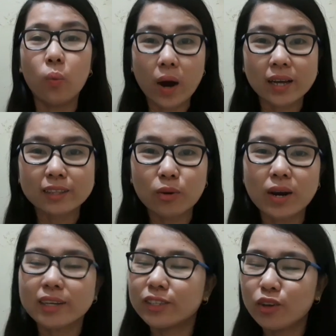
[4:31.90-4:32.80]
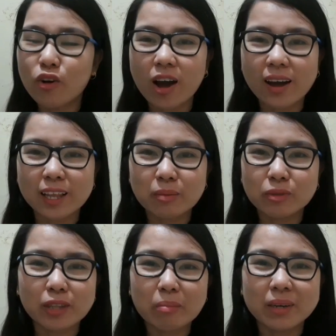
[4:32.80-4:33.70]
wag na wag niyong
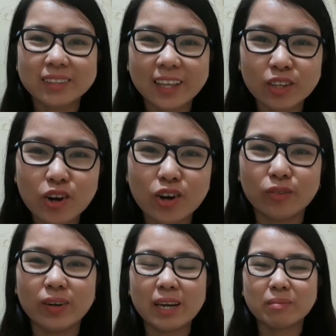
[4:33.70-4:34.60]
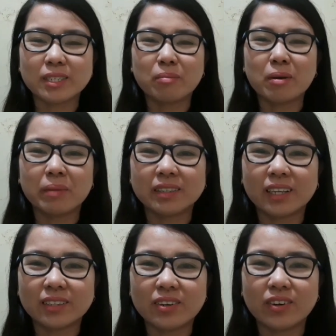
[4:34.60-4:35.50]
kakalimutan magtanong. Walang masamang
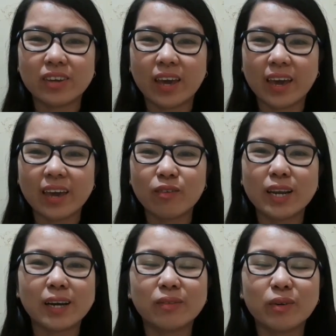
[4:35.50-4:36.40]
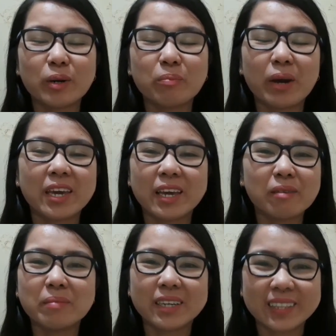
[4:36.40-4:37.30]
magtanong, okay? Walang wag
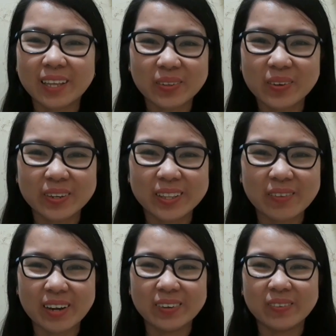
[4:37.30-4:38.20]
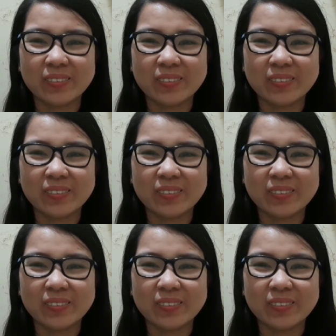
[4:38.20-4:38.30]
mahiyang magtanong, di ba?